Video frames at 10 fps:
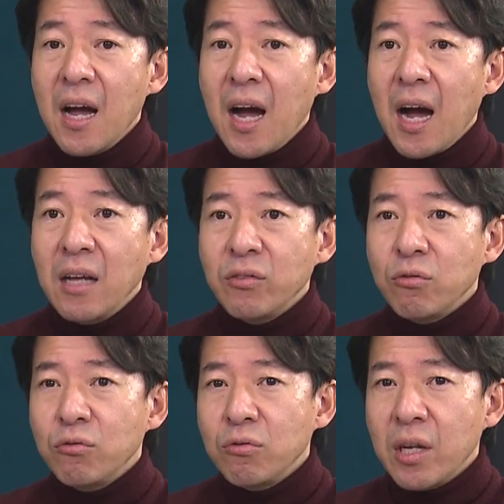
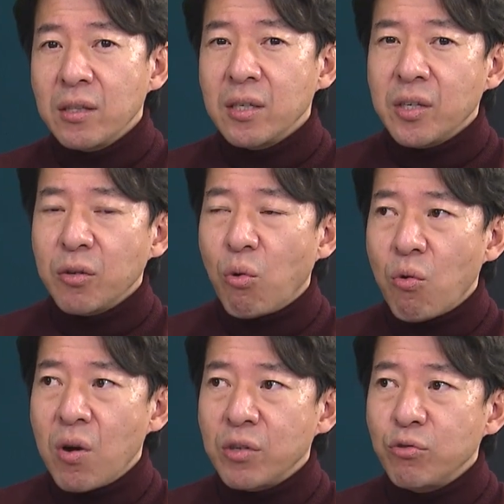한국의 특히
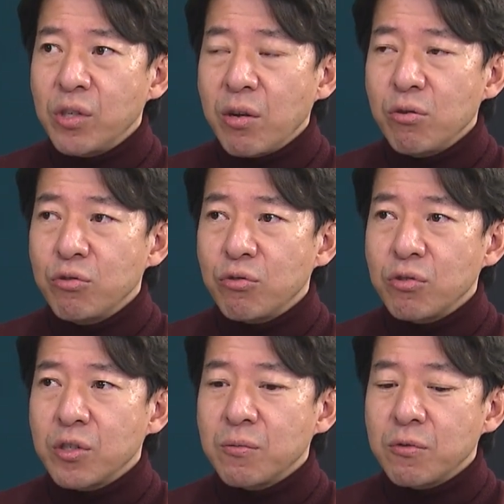고가주택을
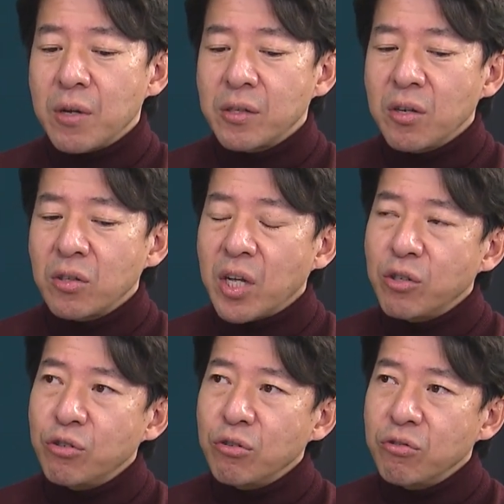중심으로 해서
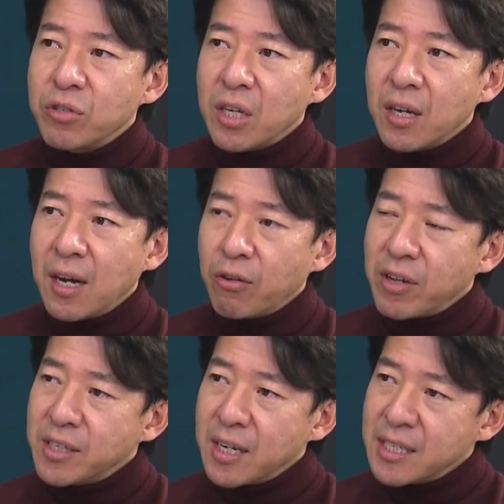대출 규제가
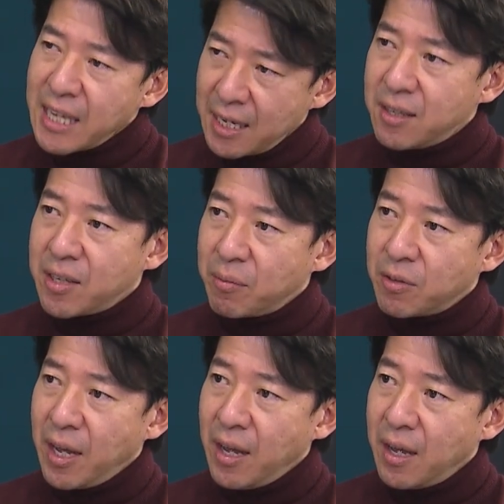굉장히 셌기
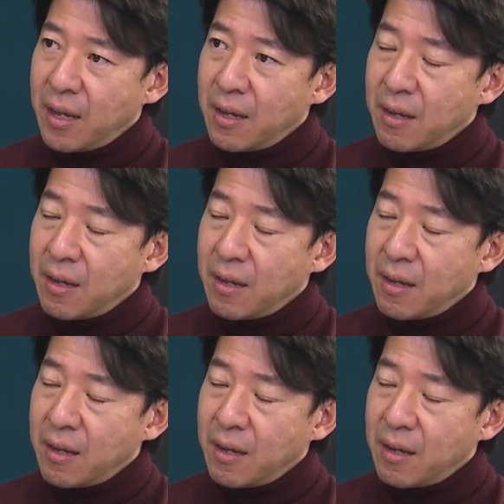때문에 네.